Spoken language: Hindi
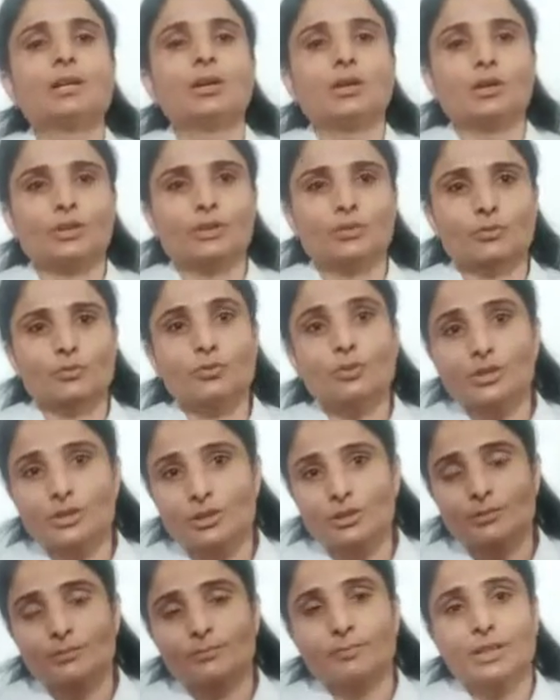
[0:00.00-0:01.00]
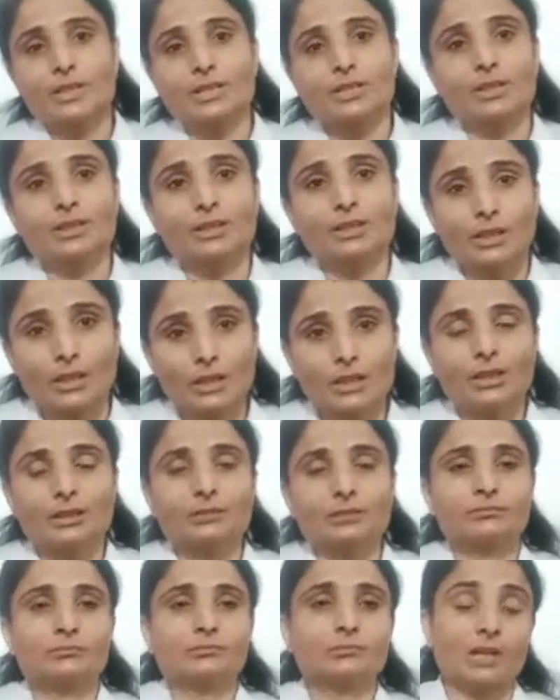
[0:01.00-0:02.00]
और कुछ पेशेंट की
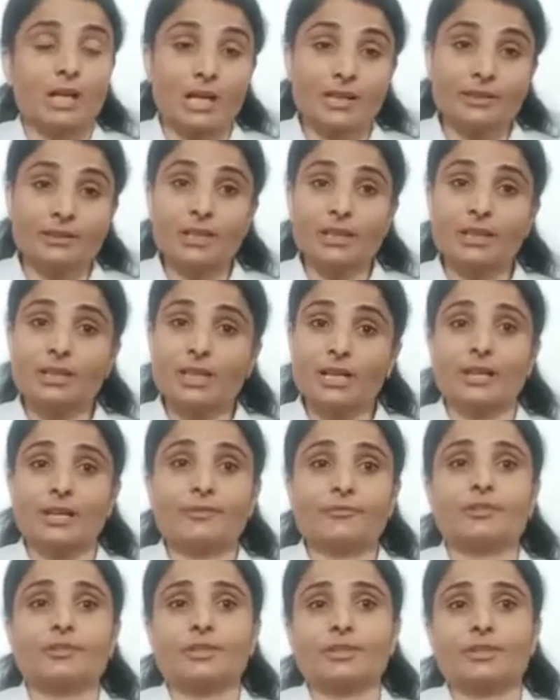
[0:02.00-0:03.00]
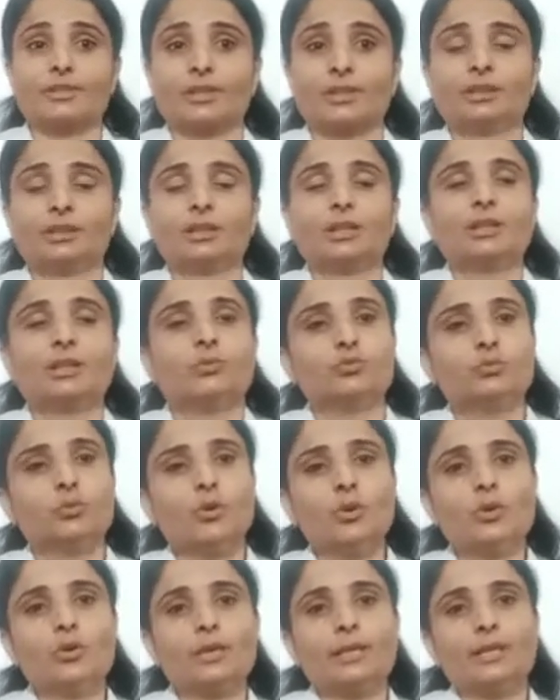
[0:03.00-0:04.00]
अंदर के एफर्ट्स हैं
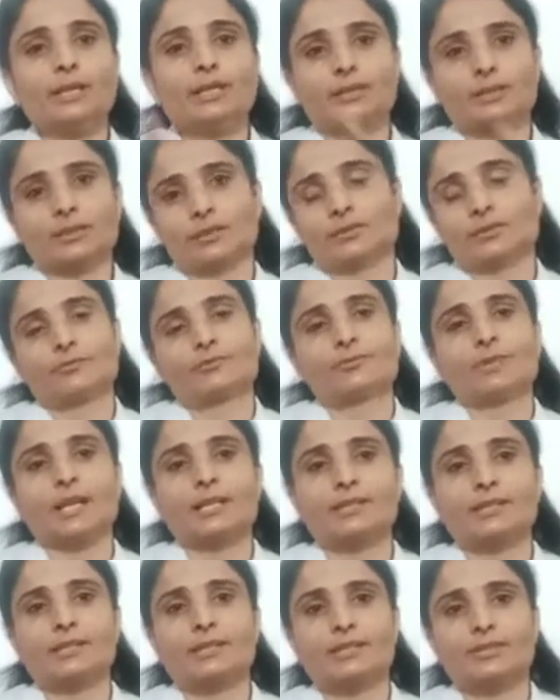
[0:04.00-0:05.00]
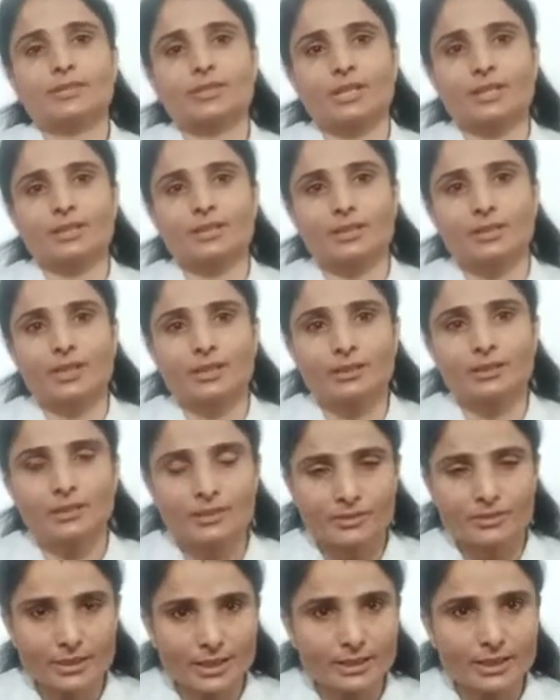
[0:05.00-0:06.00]
वो इस फ्लैसिड स्टेज से
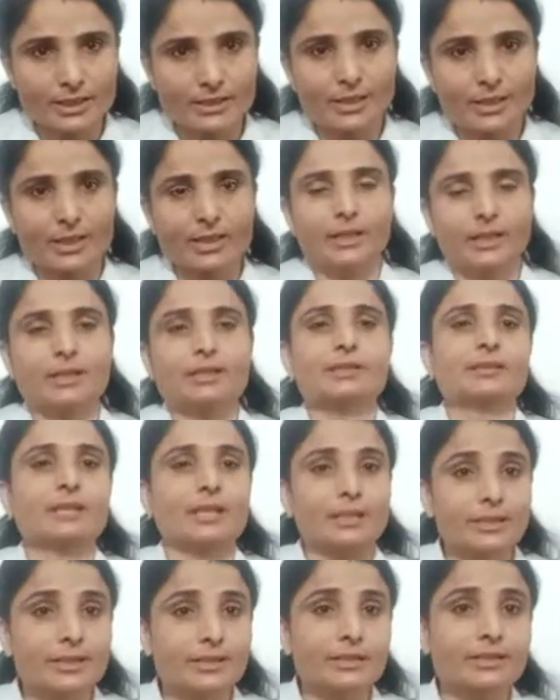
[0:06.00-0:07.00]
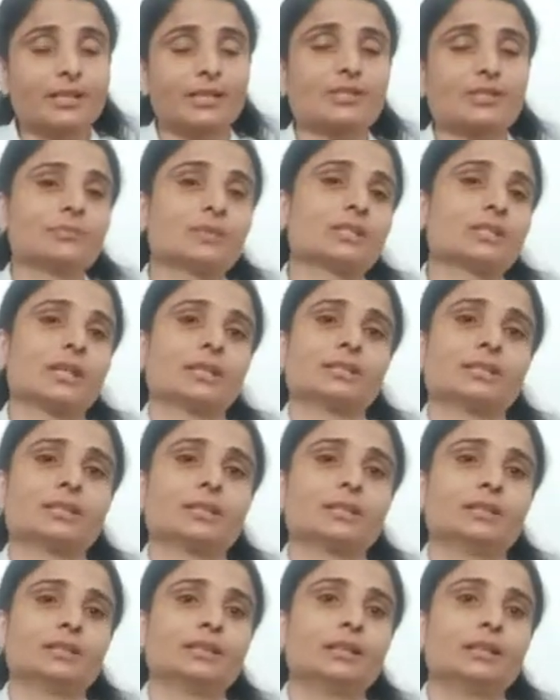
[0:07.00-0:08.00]
जल्दी से सेकंड स्टेज में जाने के
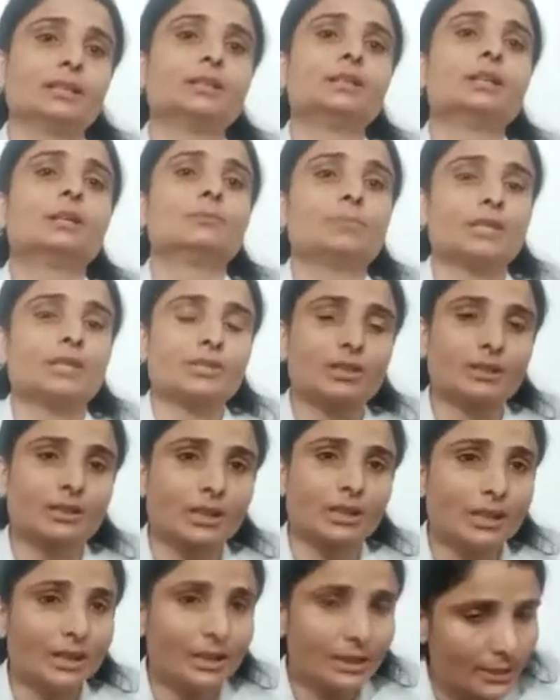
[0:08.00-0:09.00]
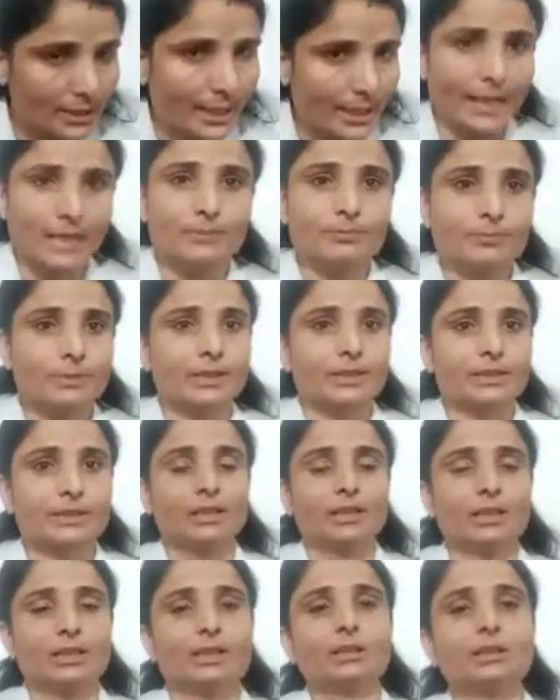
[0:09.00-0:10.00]
लिए पेशेंट की हेल्प करते
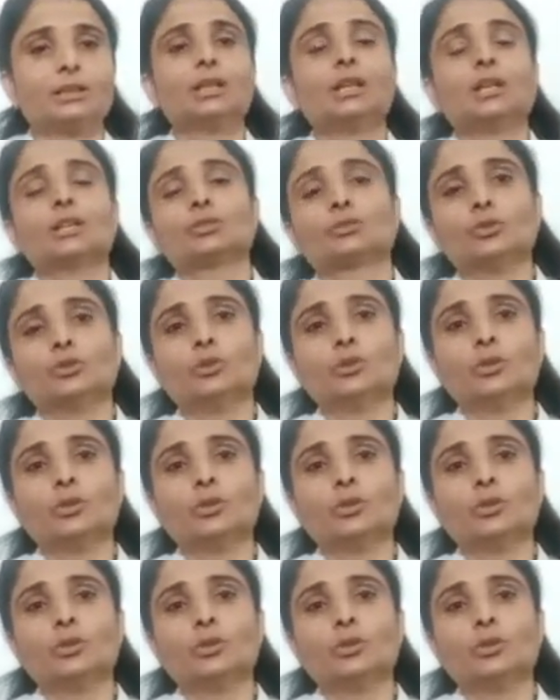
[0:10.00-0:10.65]
हैं तो